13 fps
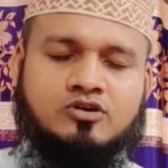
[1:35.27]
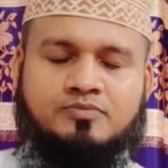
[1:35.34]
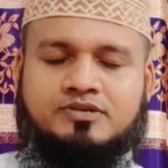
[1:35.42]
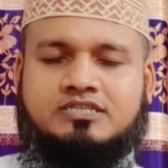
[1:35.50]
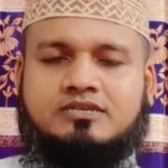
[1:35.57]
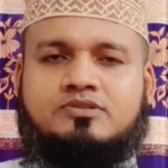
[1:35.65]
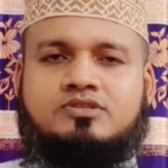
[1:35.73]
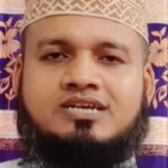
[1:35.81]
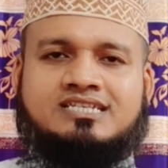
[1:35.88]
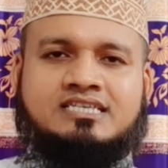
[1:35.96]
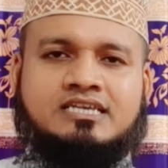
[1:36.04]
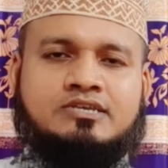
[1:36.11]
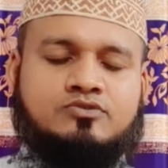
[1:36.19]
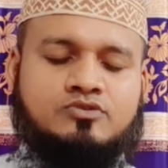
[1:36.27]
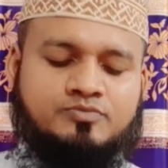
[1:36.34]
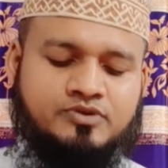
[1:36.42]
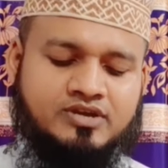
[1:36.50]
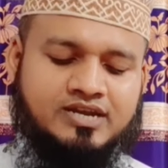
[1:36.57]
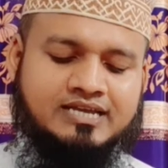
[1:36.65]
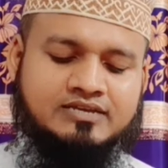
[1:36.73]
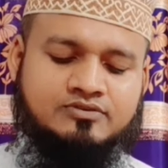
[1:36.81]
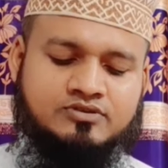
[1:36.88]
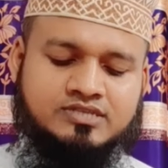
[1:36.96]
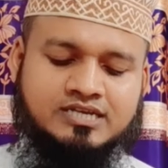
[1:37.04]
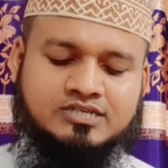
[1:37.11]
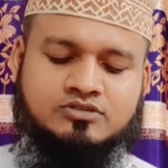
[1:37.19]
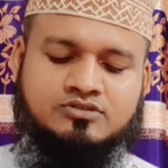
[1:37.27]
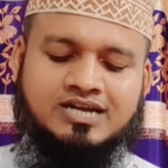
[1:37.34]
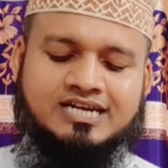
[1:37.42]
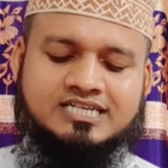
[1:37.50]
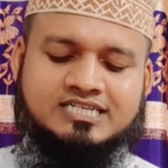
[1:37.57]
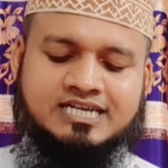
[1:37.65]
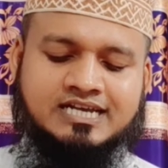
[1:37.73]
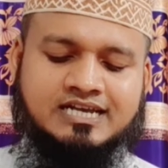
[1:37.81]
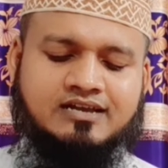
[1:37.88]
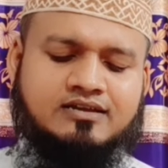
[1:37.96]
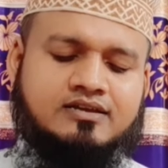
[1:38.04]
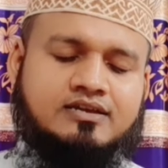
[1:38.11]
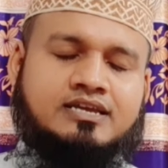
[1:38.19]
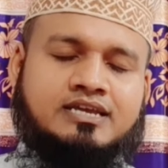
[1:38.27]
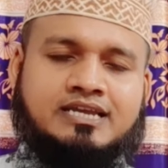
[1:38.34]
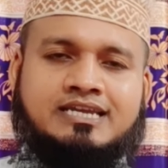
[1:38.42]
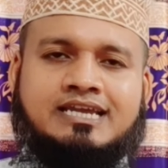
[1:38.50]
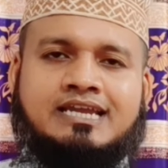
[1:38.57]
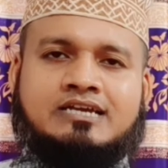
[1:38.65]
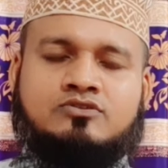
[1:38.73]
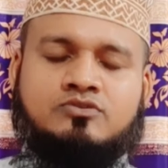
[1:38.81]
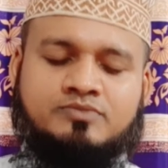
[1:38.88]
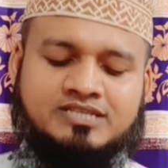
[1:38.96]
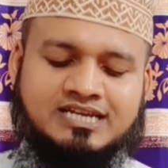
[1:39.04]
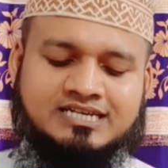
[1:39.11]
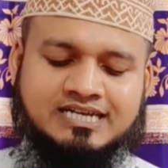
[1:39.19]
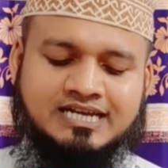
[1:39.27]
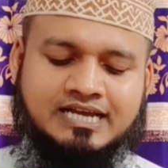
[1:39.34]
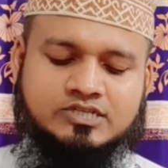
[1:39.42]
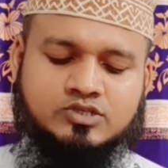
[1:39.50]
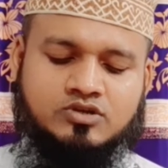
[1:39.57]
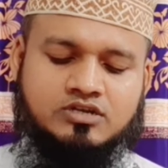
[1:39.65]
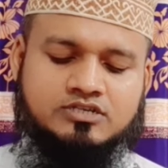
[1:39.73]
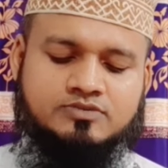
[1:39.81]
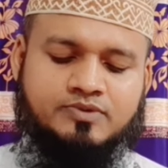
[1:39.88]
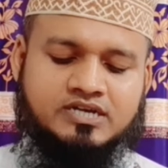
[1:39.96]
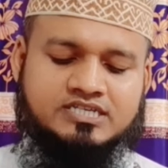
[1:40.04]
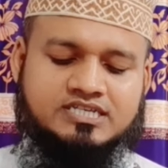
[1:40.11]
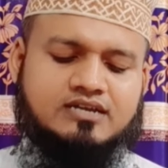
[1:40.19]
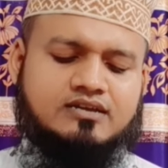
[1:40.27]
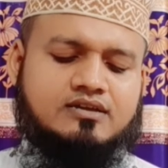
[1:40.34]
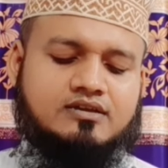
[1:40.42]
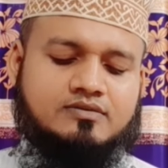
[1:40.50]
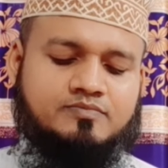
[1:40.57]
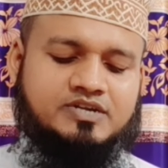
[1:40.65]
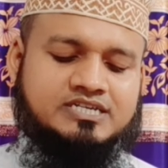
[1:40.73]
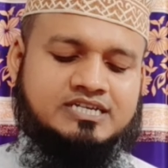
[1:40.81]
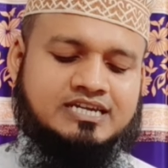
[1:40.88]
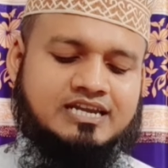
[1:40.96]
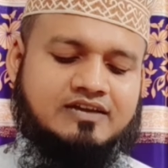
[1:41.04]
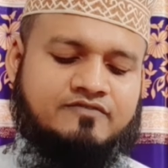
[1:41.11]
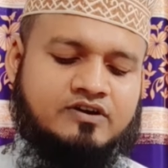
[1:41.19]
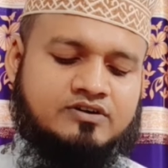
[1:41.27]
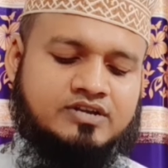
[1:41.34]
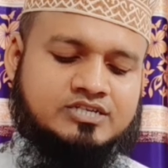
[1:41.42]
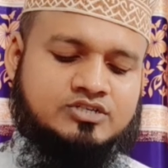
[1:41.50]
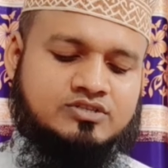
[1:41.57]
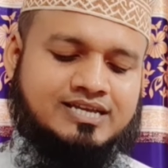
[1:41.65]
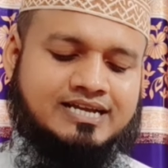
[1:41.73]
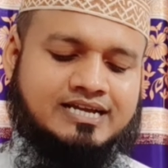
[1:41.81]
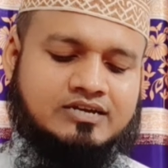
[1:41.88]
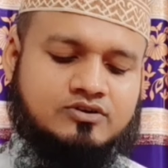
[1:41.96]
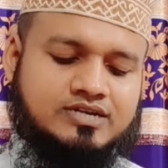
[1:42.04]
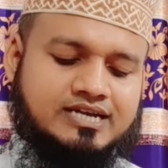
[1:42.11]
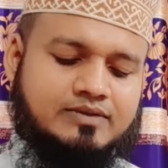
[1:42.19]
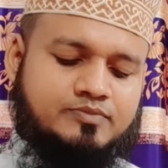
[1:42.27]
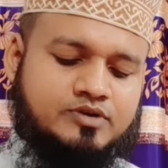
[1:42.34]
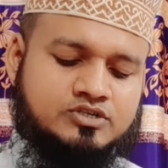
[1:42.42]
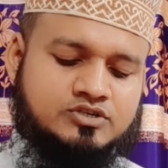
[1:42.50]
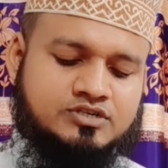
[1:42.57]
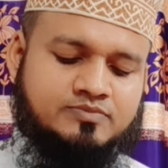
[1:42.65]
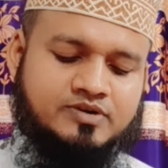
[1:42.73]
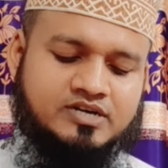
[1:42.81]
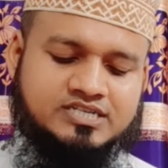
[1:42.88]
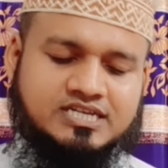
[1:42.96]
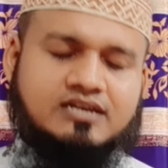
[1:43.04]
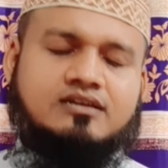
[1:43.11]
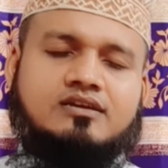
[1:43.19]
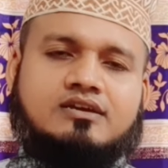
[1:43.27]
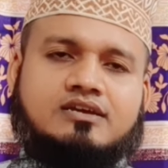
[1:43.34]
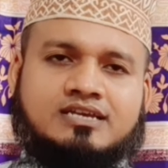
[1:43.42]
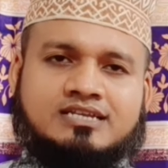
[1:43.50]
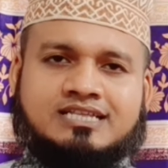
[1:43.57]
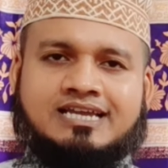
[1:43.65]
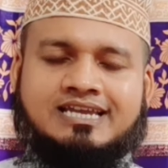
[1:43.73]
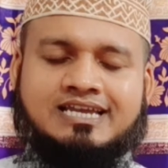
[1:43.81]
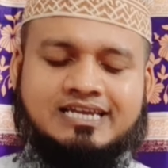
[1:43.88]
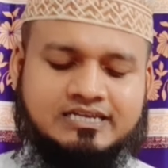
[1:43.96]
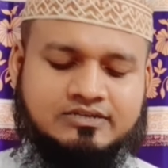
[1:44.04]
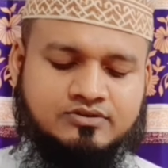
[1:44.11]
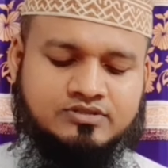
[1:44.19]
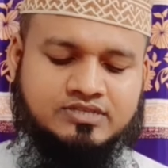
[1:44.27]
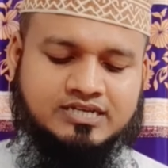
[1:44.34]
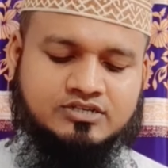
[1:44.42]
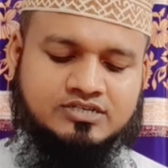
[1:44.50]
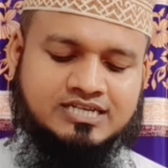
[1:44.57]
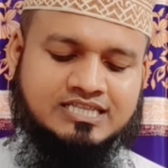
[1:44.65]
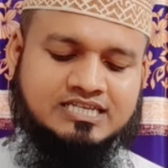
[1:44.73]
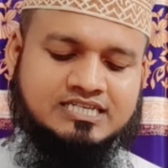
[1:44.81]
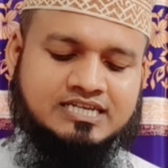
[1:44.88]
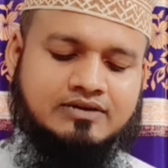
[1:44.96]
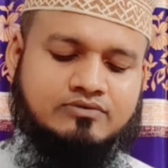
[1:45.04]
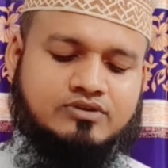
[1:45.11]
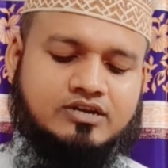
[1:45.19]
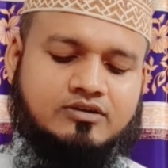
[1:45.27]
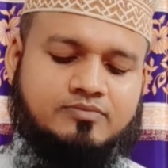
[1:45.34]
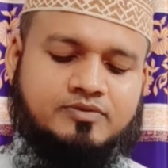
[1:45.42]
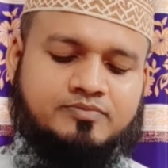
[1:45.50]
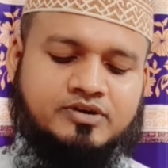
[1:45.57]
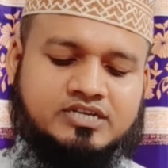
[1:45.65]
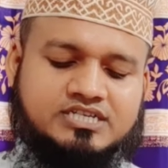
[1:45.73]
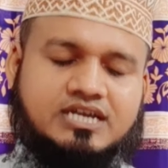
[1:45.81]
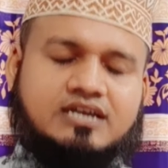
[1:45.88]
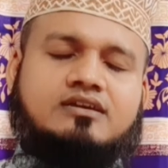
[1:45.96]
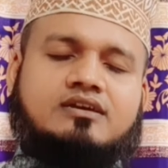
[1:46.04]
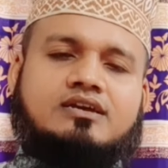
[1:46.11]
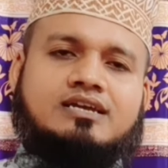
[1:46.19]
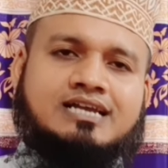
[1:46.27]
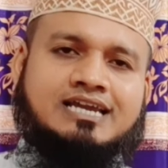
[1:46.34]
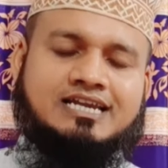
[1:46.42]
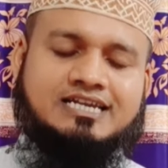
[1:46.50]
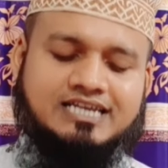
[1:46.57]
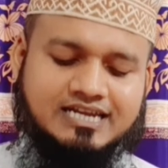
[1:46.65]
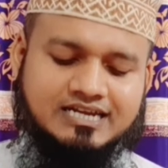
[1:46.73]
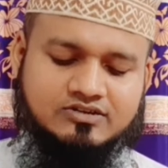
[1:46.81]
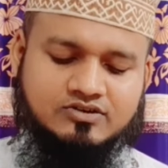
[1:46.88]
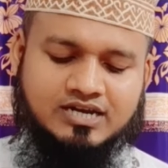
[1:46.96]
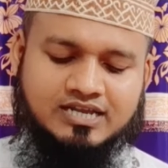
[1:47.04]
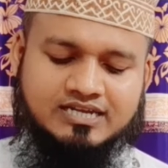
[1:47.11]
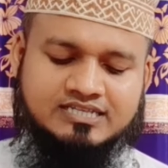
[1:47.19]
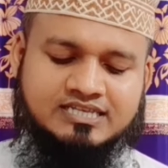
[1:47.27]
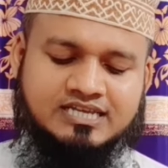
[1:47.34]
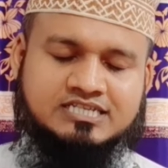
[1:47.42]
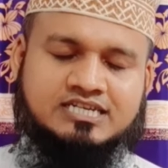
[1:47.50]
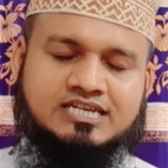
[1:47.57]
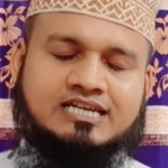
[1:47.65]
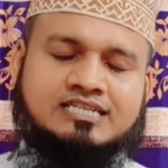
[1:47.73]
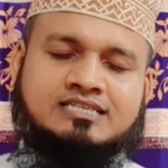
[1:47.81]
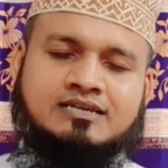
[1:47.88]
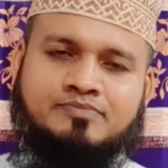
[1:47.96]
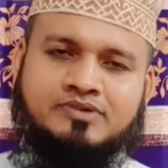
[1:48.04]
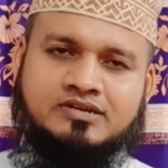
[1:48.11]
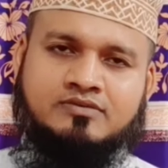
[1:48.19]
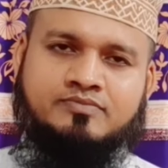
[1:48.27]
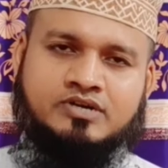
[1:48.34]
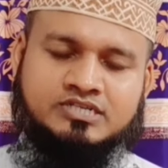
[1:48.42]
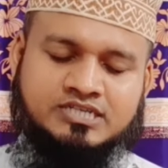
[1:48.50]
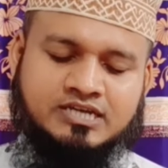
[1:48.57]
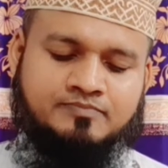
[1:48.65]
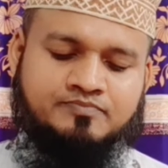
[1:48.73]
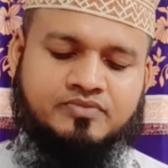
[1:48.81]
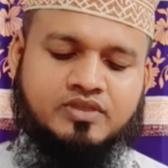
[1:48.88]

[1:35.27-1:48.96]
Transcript: অপর বন্ধুরা আজকে ইউরোপীয়রা এক ইউরোতে তো আঠাশ টাকা ইন্ডিয়ান এক রুপিতে এক টাকা একচল্লিশ পয়সা ব্রিটেনের এক পাউন্ড একশত একান্ন টাকা পঁয়ষট্টি পয়সা ইতালিয়ান এক ইউরোতে একশো সাতাশ টাকা উনানব্বই পয়সা কানাডিয়ান এক ডলারে ছিয়াশি টাকা ছাপ্পান্ন পয়সা